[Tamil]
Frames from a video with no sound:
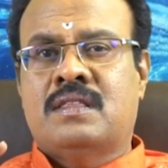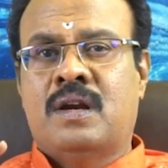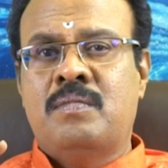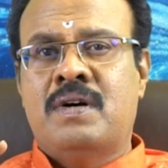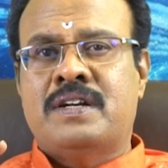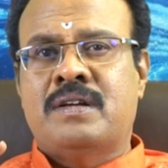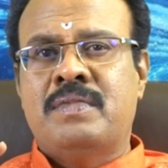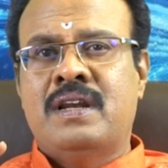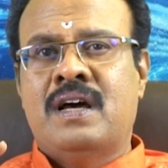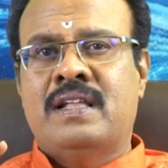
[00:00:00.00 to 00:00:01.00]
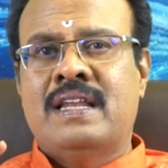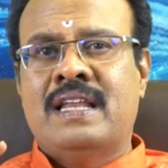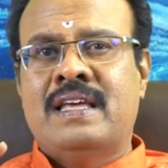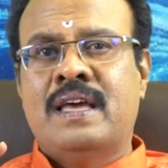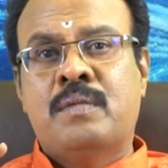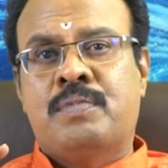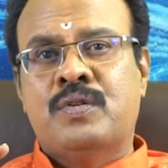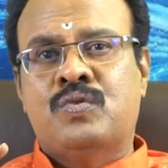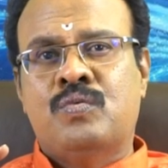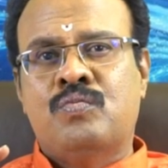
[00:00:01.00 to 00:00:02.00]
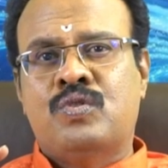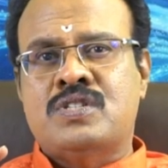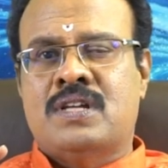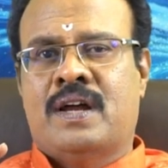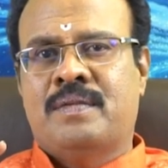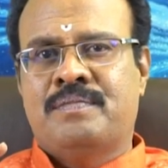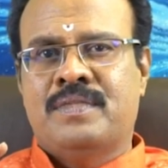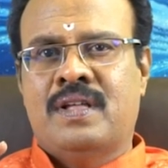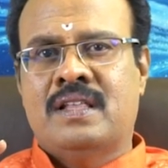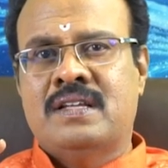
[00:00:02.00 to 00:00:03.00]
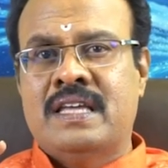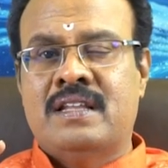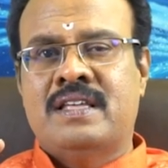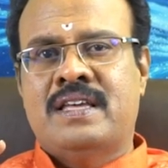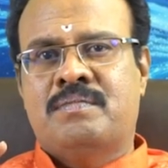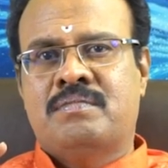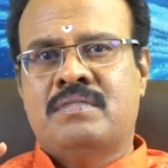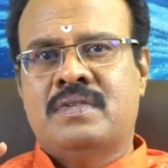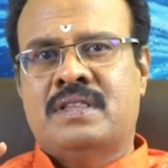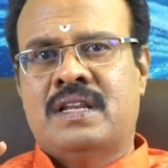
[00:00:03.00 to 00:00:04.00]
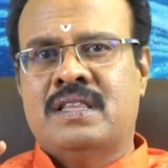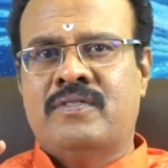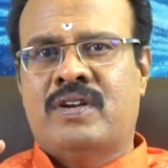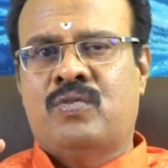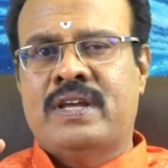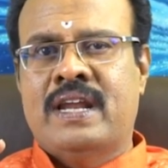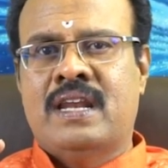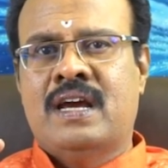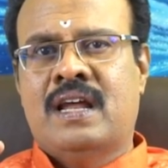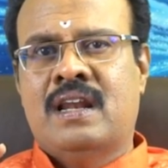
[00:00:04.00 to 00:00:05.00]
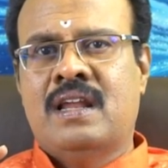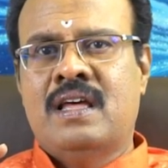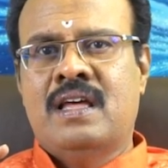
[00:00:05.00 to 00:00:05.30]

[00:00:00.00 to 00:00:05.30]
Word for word: தடுமாற்றம் இல்லாத நிலையை ஏற்படுத்தும் ஒரு ஸ்தானம் அது இருதயத்திலிருந்து வரக்கூடிய எண்ணங்கள்